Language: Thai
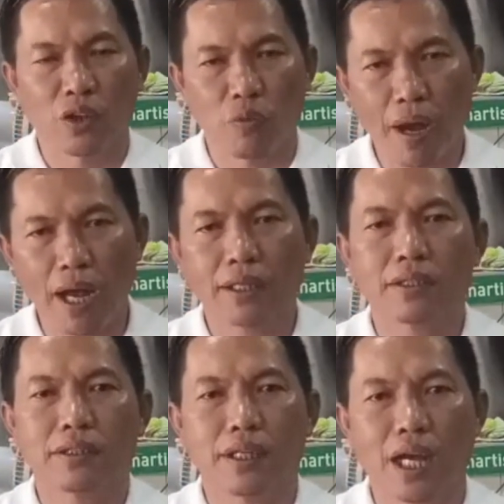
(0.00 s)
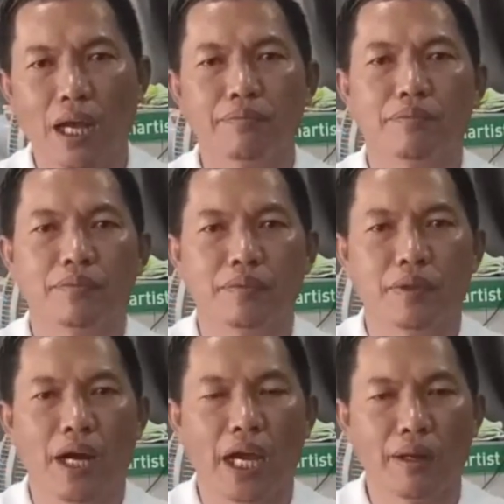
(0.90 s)
ต่อภากนะครับ
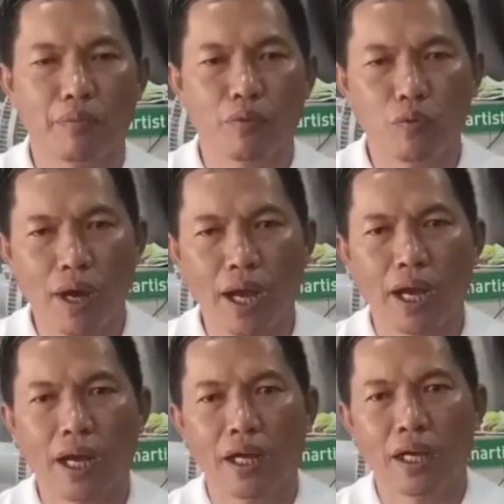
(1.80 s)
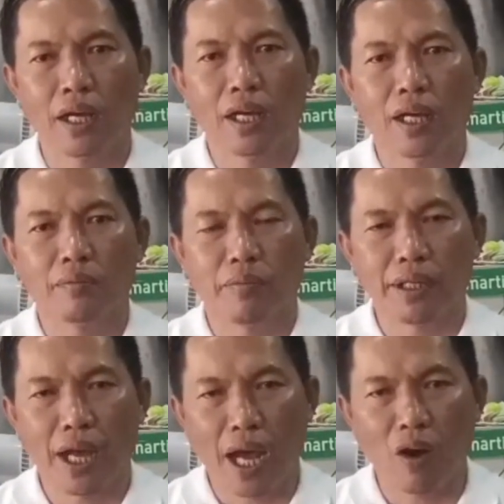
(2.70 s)
ให้รับรู้ว่า
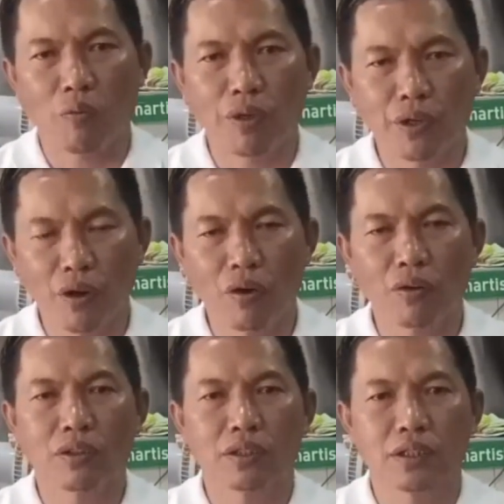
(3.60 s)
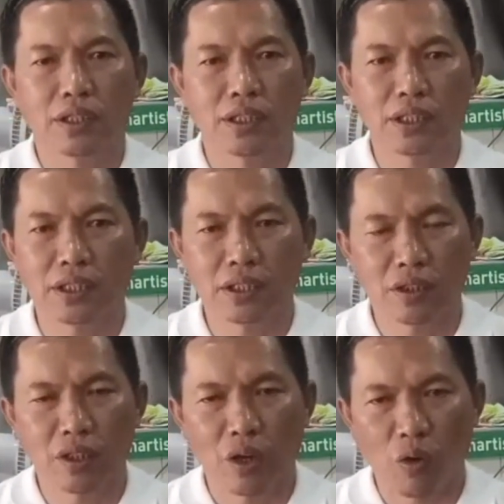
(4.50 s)
ปัญหาของพี่น้อง คือ
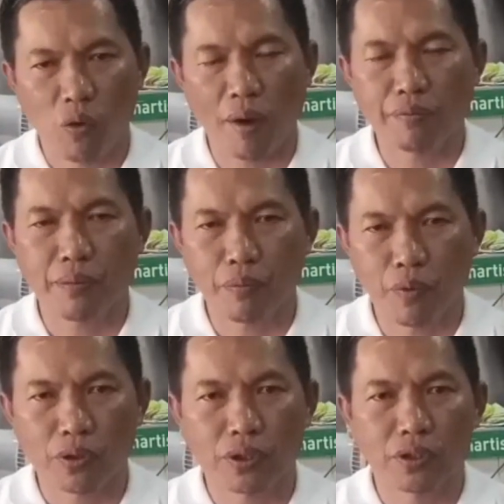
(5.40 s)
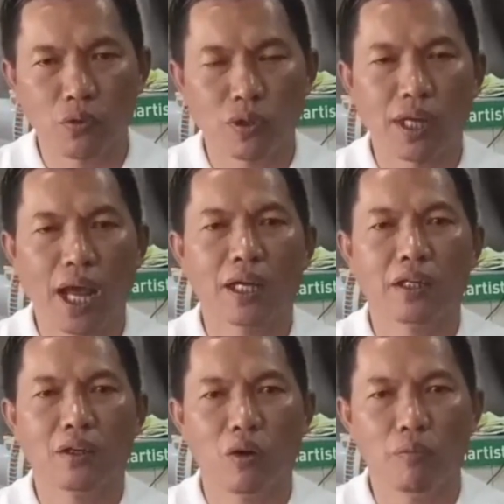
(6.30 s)
ความเจ็บปวดทุกครั้ง
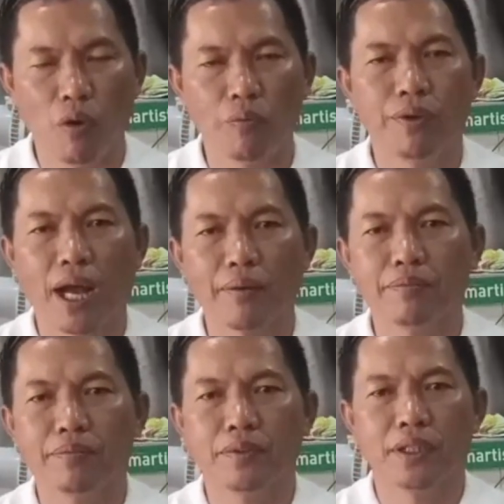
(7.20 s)
ของผมนะครับ